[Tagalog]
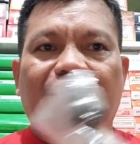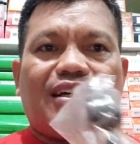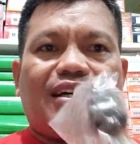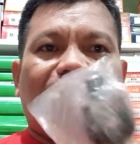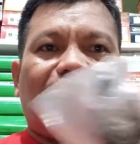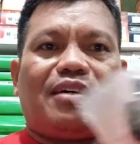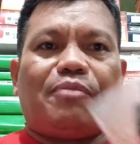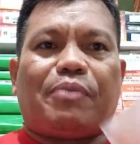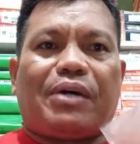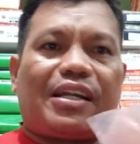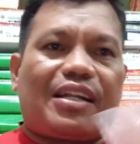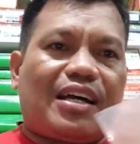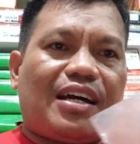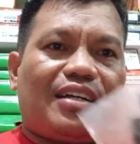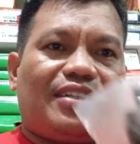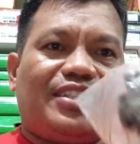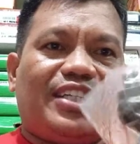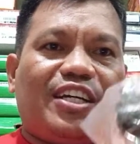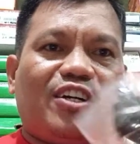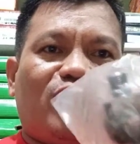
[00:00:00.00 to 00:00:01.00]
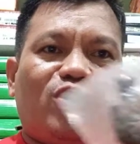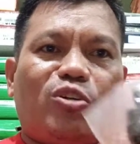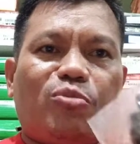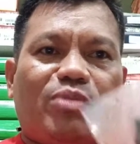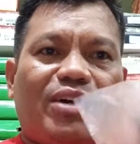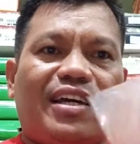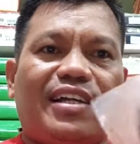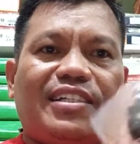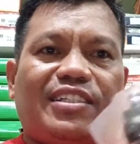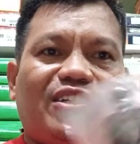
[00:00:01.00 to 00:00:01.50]
Uh, parang jingle
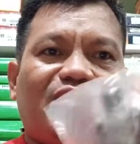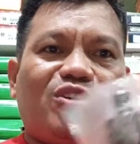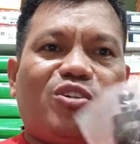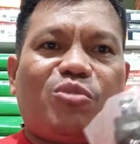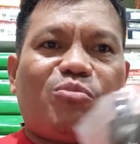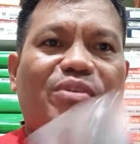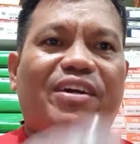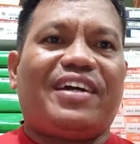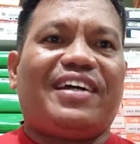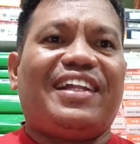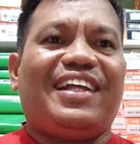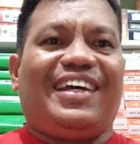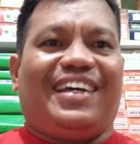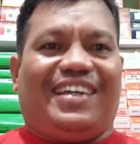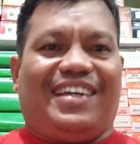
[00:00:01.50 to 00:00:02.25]
bell, jingle bell.